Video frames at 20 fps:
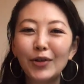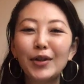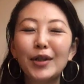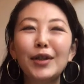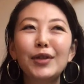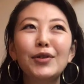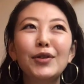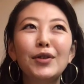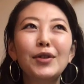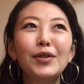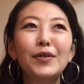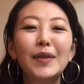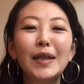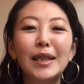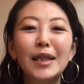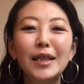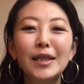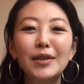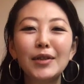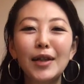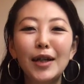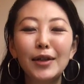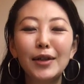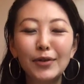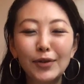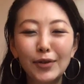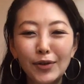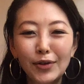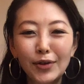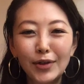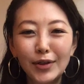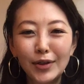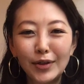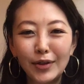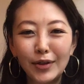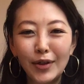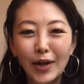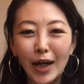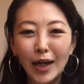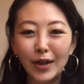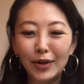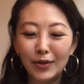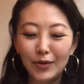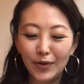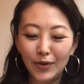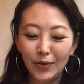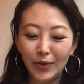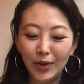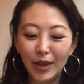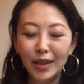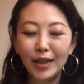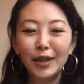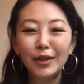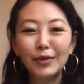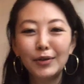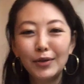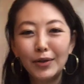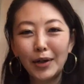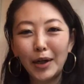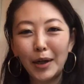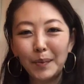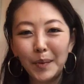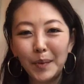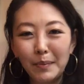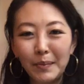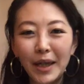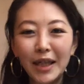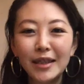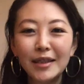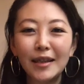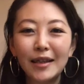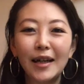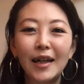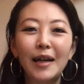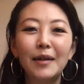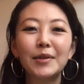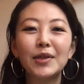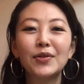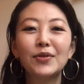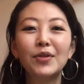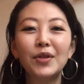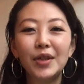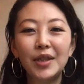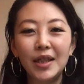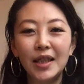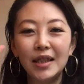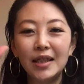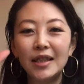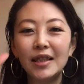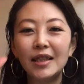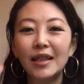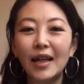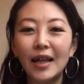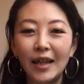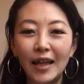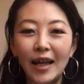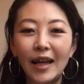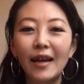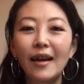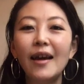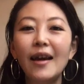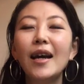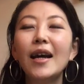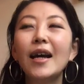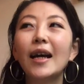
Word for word: 昨日の私のアルクトゥルスのヒーリング動画見ましたから、すごい虹がね、